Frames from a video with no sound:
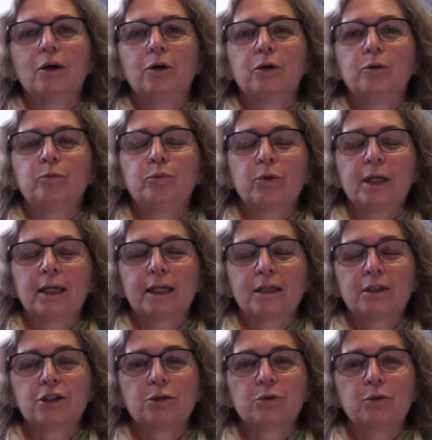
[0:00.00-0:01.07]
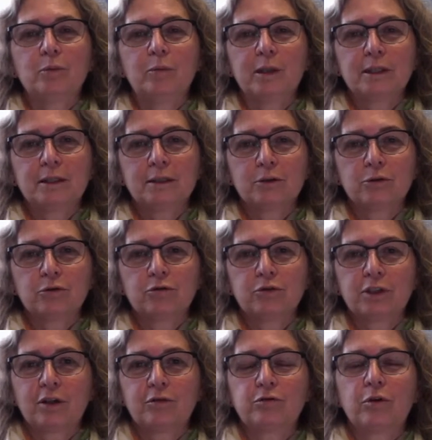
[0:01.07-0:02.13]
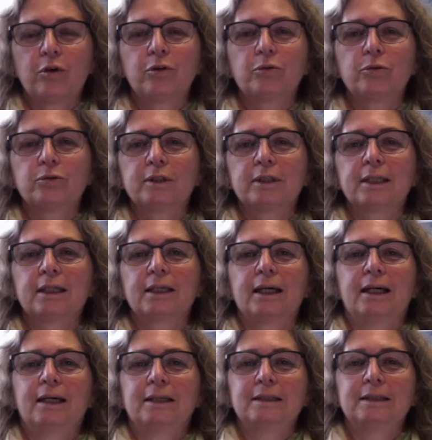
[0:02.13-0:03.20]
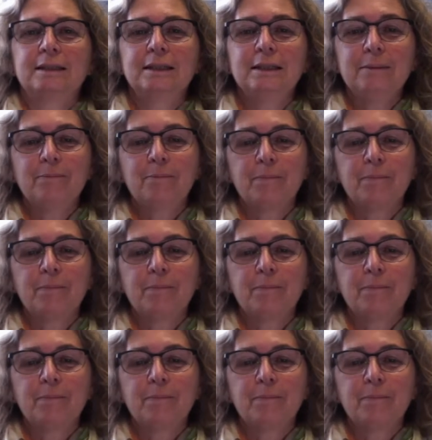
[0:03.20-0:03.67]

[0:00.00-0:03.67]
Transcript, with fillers: euh, pour laquelle j'ai eu le plaisir de venir vous rencontrer à Annecy.